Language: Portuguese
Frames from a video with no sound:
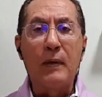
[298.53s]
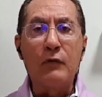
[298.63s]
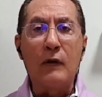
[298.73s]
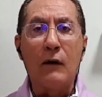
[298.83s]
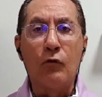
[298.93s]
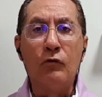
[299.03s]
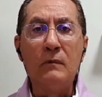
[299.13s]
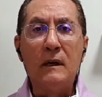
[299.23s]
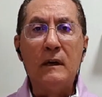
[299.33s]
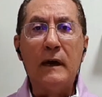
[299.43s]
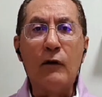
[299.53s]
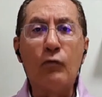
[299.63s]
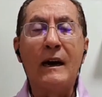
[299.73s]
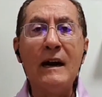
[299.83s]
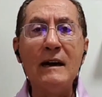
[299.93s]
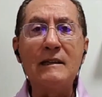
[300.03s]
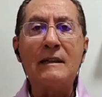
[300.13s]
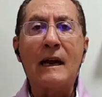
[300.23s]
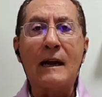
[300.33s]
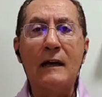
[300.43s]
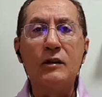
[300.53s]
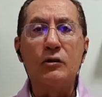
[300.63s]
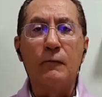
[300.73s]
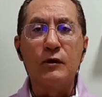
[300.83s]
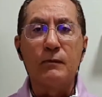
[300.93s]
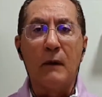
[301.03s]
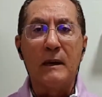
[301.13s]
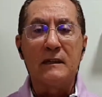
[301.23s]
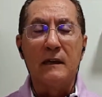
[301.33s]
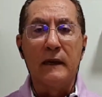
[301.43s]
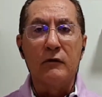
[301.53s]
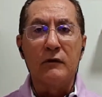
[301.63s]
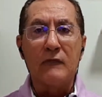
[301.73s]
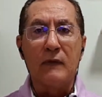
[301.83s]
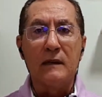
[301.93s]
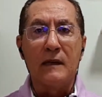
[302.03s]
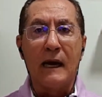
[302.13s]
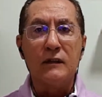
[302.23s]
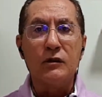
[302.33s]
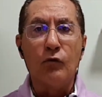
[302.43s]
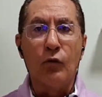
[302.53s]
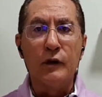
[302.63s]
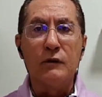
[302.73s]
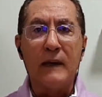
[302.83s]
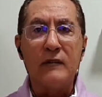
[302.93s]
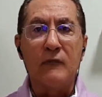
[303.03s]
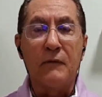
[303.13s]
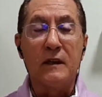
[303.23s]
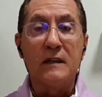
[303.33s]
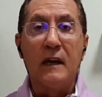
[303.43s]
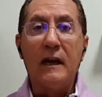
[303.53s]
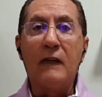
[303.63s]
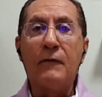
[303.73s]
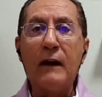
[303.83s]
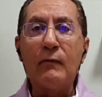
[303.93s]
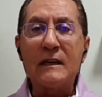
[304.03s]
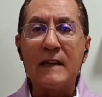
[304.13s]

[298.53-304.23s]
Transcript: Pedro Raul é o grande atacante do futebol brasileiro na atualidade. Hoje, mais uma vez, ele vem